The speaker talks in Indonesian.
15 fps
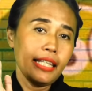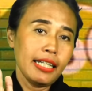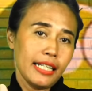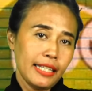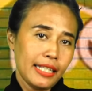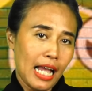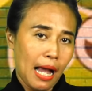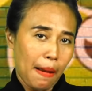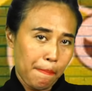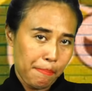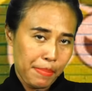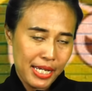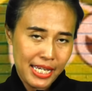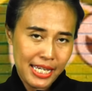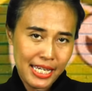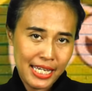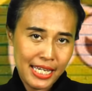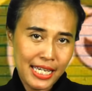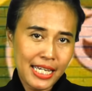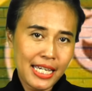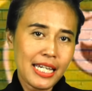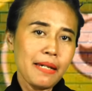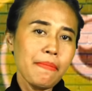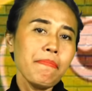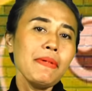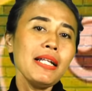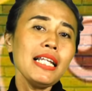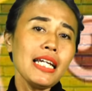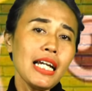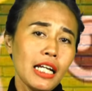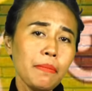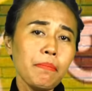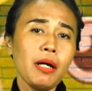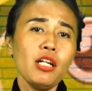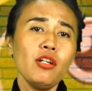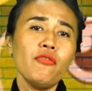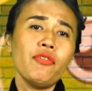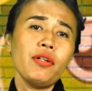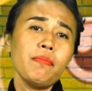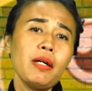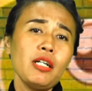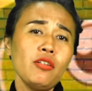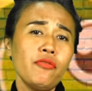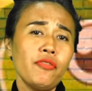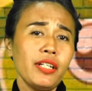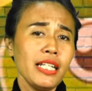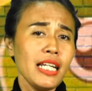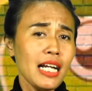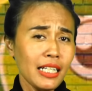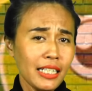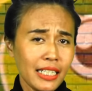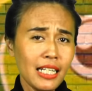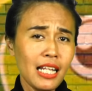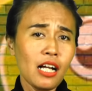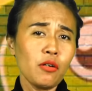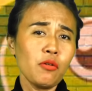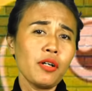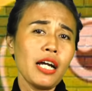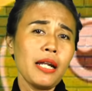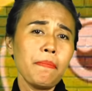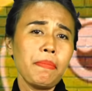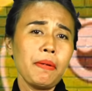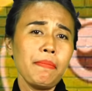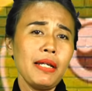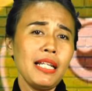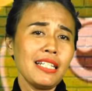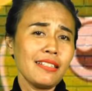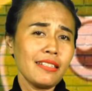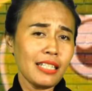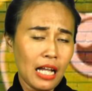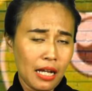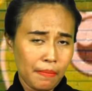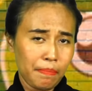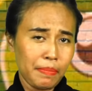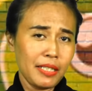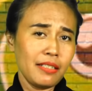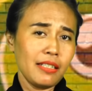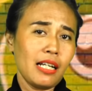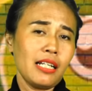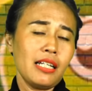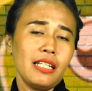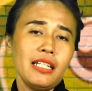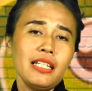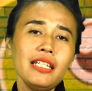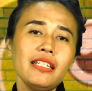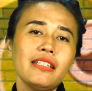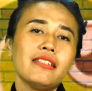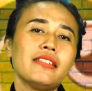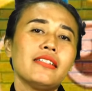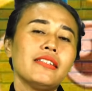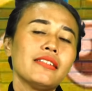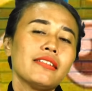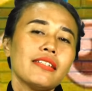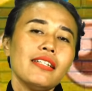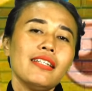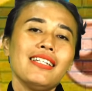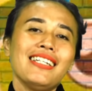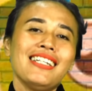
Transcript: Tetapi melihat manuver-manuver yang dilakukan pemilik sang pisang ini, yos.